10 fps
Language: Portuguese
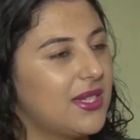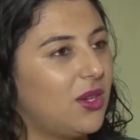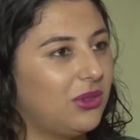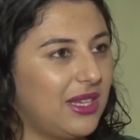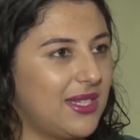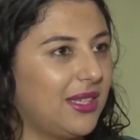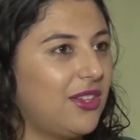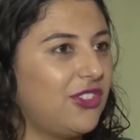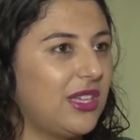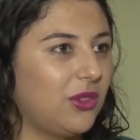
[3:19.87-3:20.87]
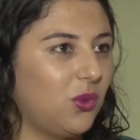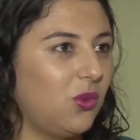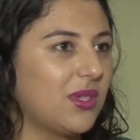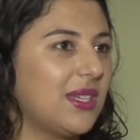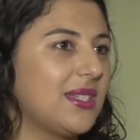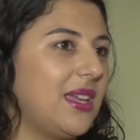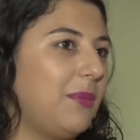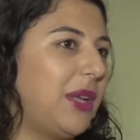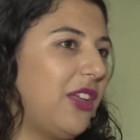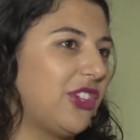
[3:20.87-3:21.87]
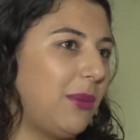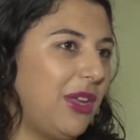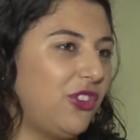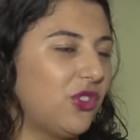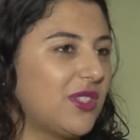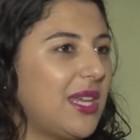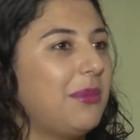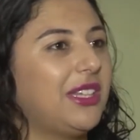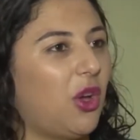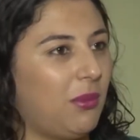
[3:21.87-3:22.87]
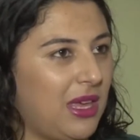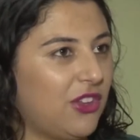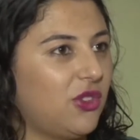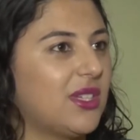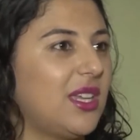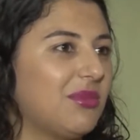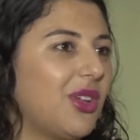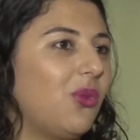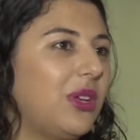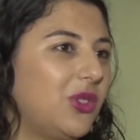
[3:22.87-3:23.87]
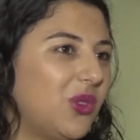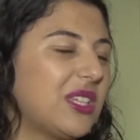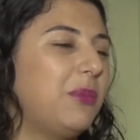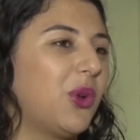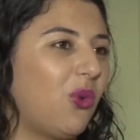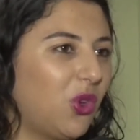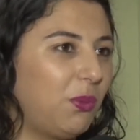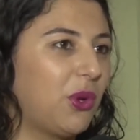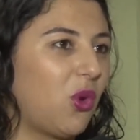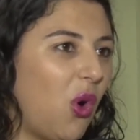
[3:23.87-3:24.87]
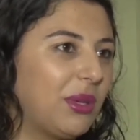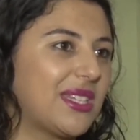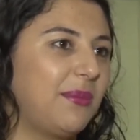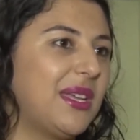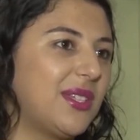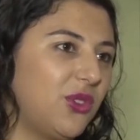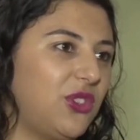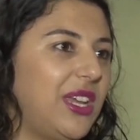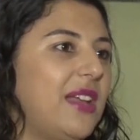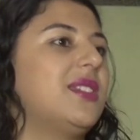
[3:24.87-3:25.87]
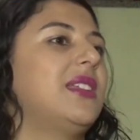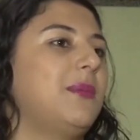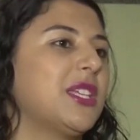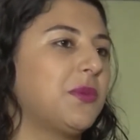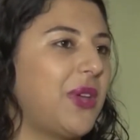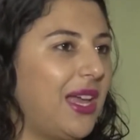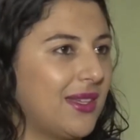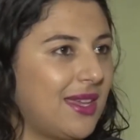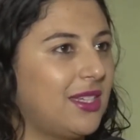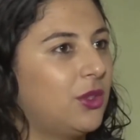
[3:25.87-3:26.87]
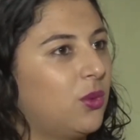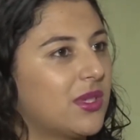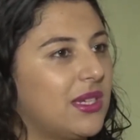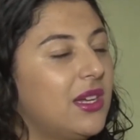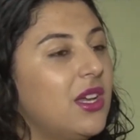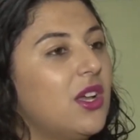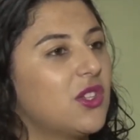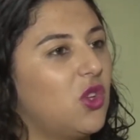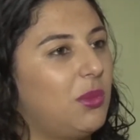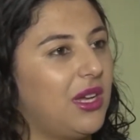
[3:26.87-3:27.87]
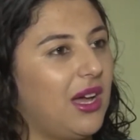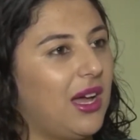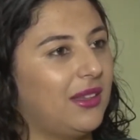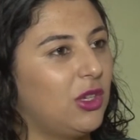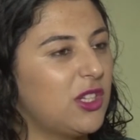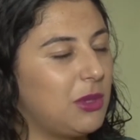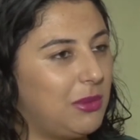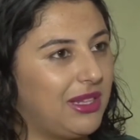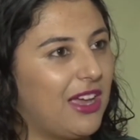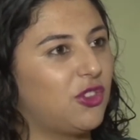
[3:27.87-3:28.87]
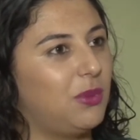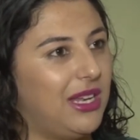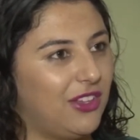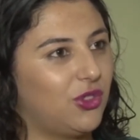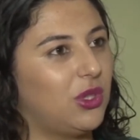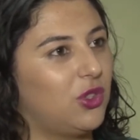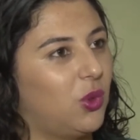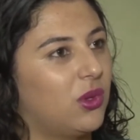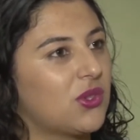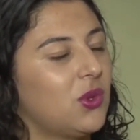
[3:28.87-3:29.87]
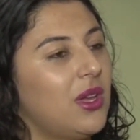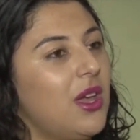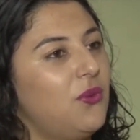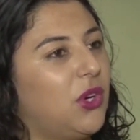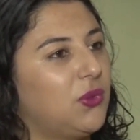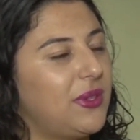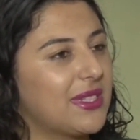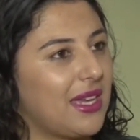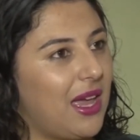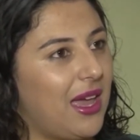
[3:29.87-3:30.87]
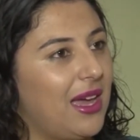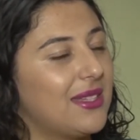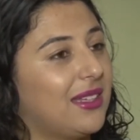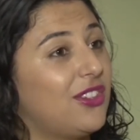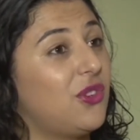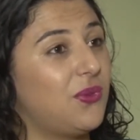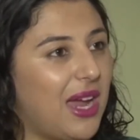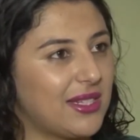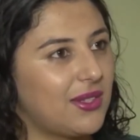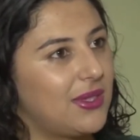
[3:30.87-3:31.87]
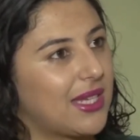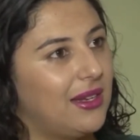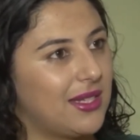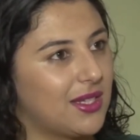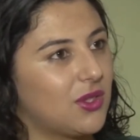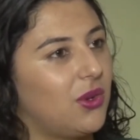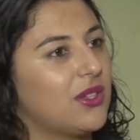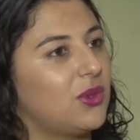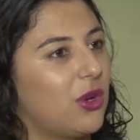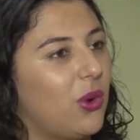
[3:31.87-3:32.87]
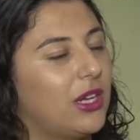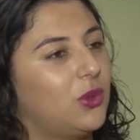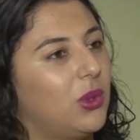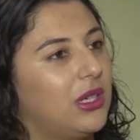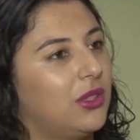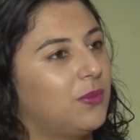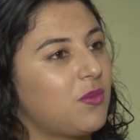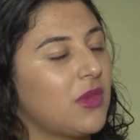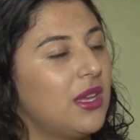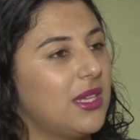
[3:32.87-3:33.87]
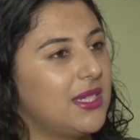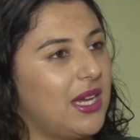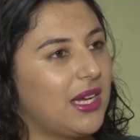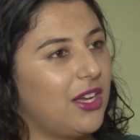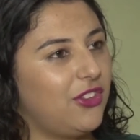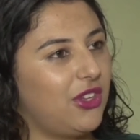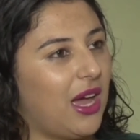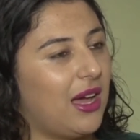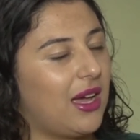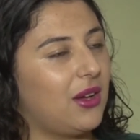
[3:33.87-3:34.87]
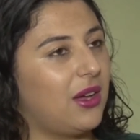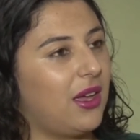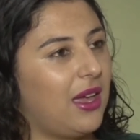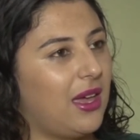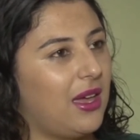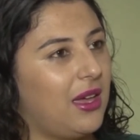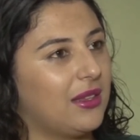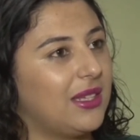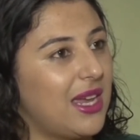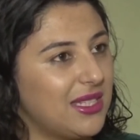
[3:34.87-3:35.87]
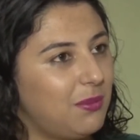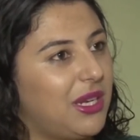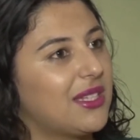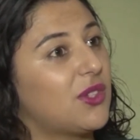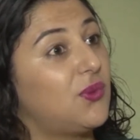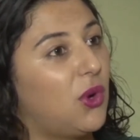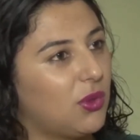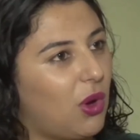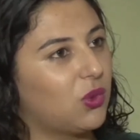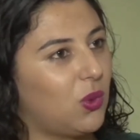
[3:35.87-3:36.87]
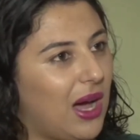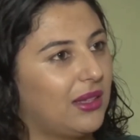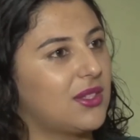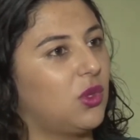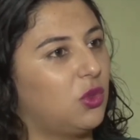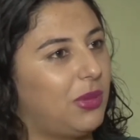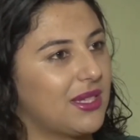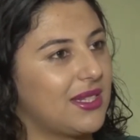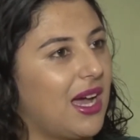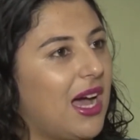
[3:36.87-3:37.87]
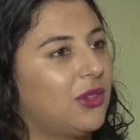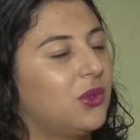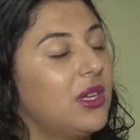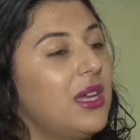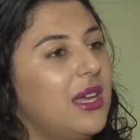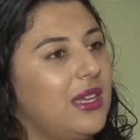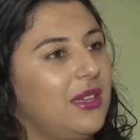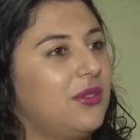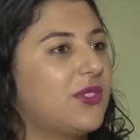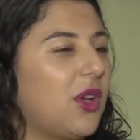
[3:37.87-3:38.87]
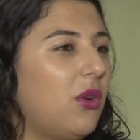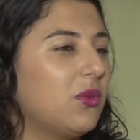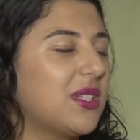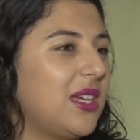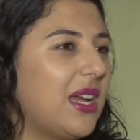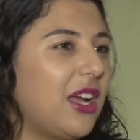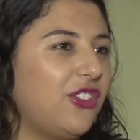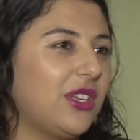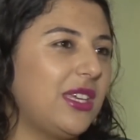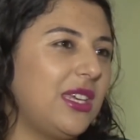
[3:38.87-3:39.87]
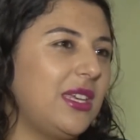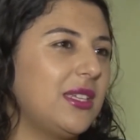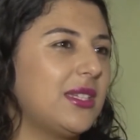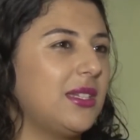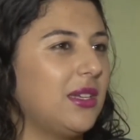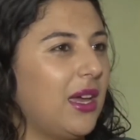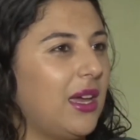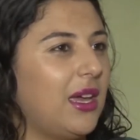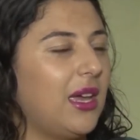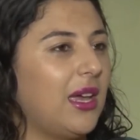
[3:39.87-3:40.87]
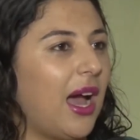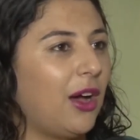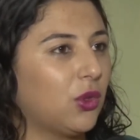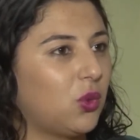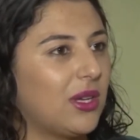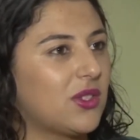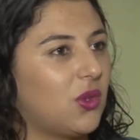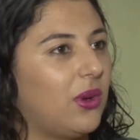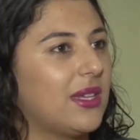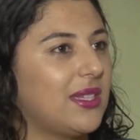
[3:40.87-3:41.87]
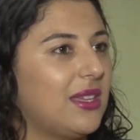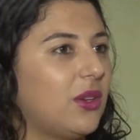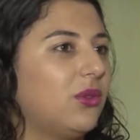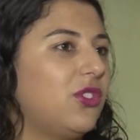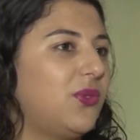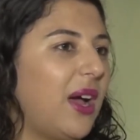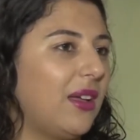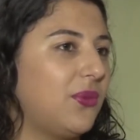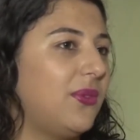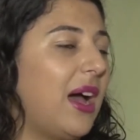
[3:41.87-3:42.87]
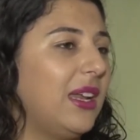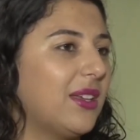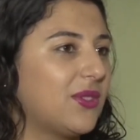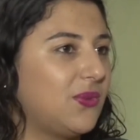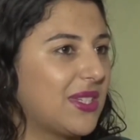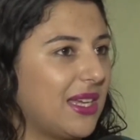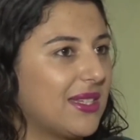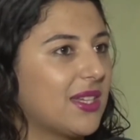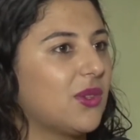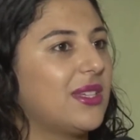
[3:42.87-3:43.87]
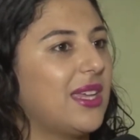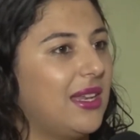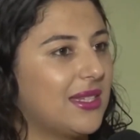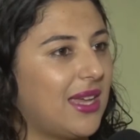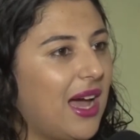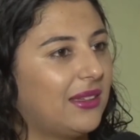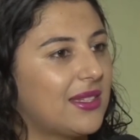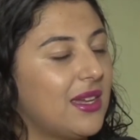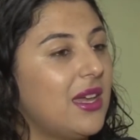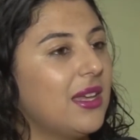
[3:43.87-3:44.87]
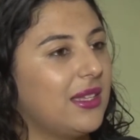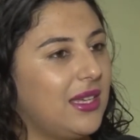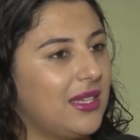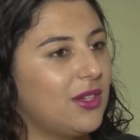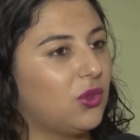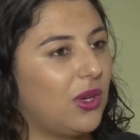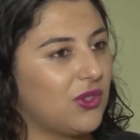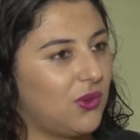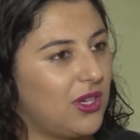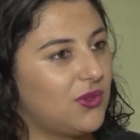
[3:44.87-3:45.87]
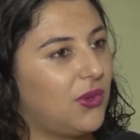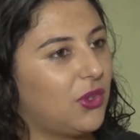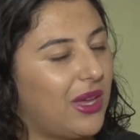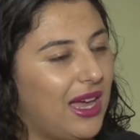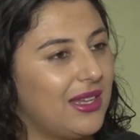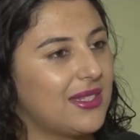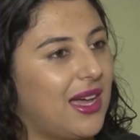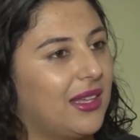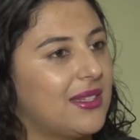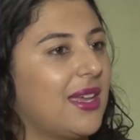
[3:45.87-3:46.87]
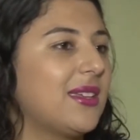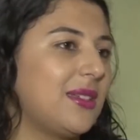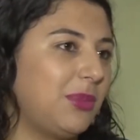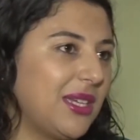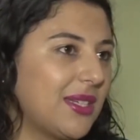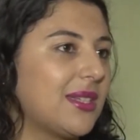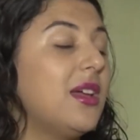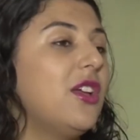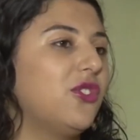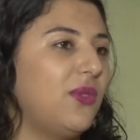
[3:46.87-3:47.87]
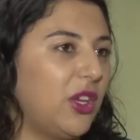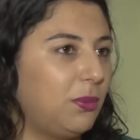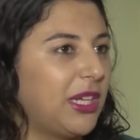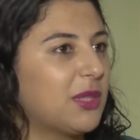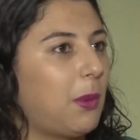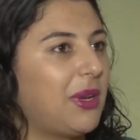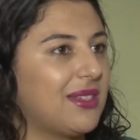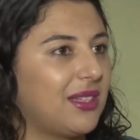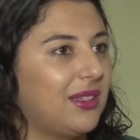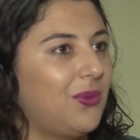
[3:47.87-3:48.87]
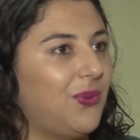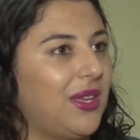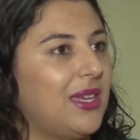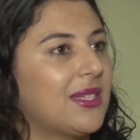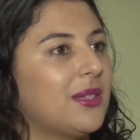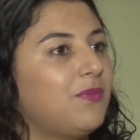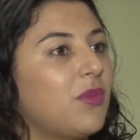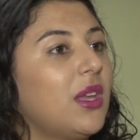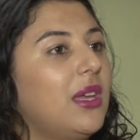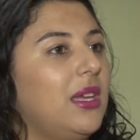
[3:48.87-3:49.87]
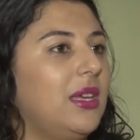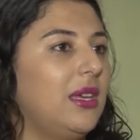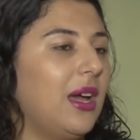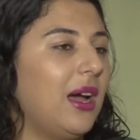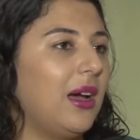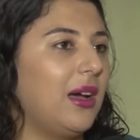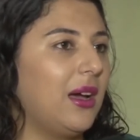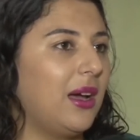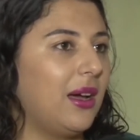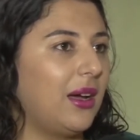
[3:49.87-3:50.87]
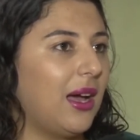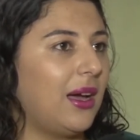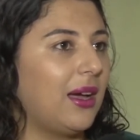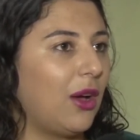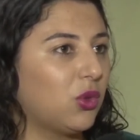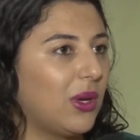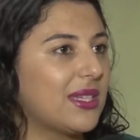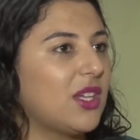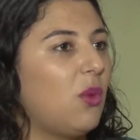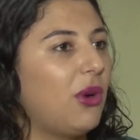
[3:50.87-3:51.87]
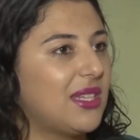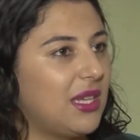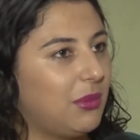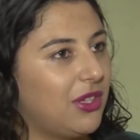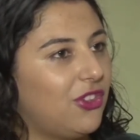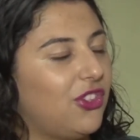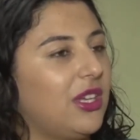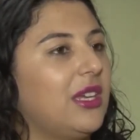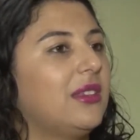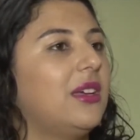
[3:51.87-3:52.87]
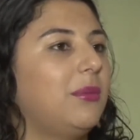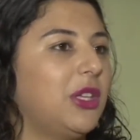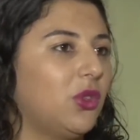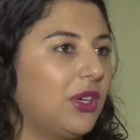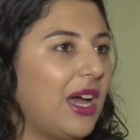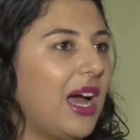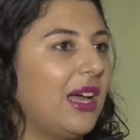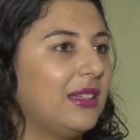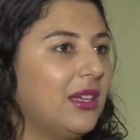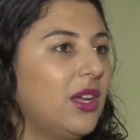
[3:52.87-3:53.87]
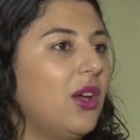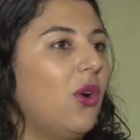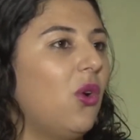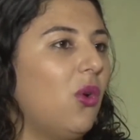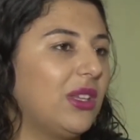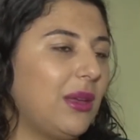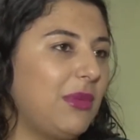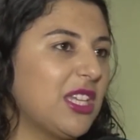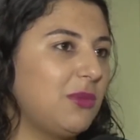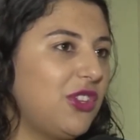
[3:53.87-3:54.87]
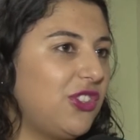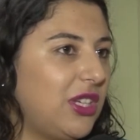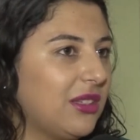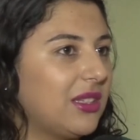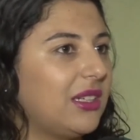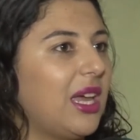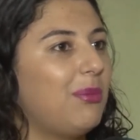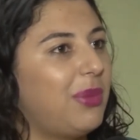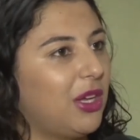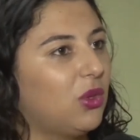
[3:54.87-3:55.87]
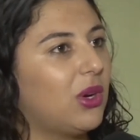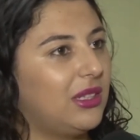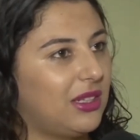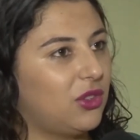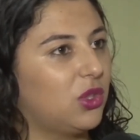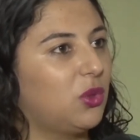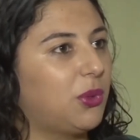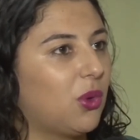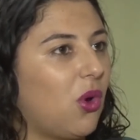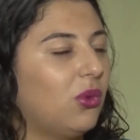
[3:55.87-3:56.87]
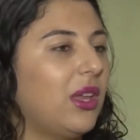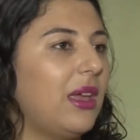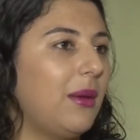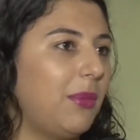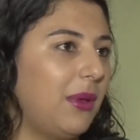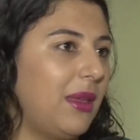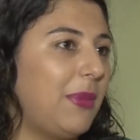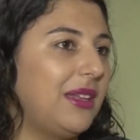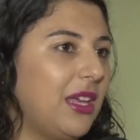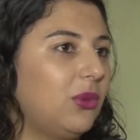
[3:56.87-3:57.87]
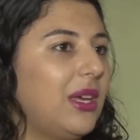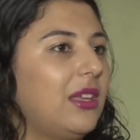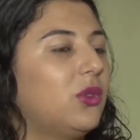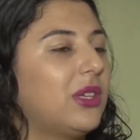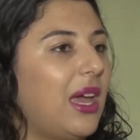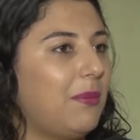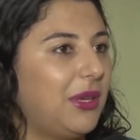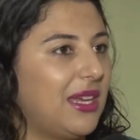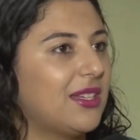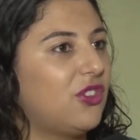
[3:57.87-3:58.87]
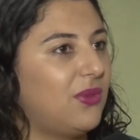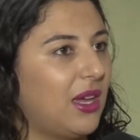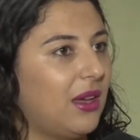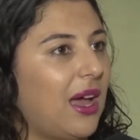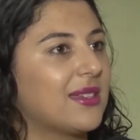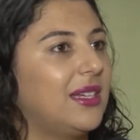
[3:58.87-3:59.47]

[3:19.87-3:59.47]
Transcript: São dezenas de denúncias, né? praticamente semanalmente nós temos algum idoso que procura o PROCON para saber seus direitos, até mesmo realizar denúncia sobre a não disponibilidade do bilhete do idoso. Foram é, realizadas diversas fiscalizações no decorrer do ano, cerca de a, é, três empresas foram autuadas no ano passado e são cerca de 15 é, eh, autuações, né? então de várias fiscalizações realizadas, 15 autuações foram realizadas. As empresas tiveram prazo para apresentar defesa e a, a autuação pode ser mantida, minorada ou até mesmo extinta né, pelo coordenador do PROCON, de, dependendo aí do que a empresa tiver, as